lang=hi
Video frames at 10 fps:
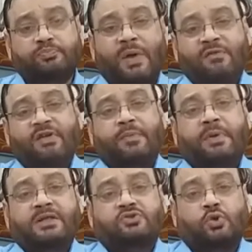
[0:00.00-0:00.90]
पेल्विक
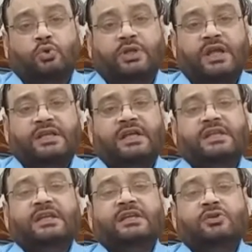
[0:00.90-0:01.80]
पेन्स होते हैं
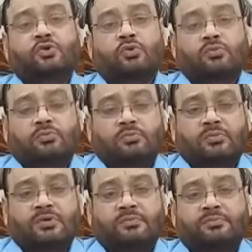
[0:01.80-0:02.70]
यानी कि ये जो
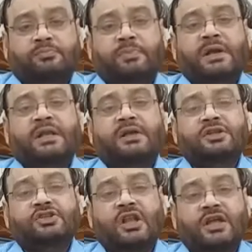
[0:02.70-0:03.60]
पेट का
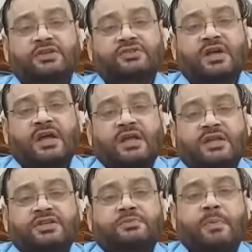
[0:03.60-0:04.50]
निचला हिस्सा है
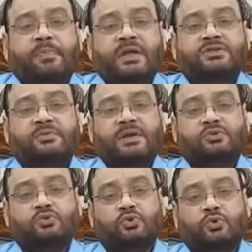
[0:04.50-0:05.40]
इसमें पेन्स
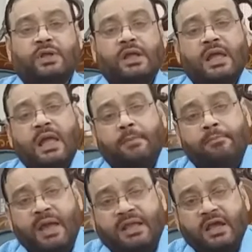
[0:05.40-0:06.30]
महसूस होते
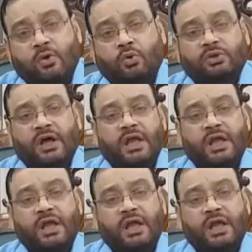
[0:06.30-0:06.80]
हैं बैथिक होता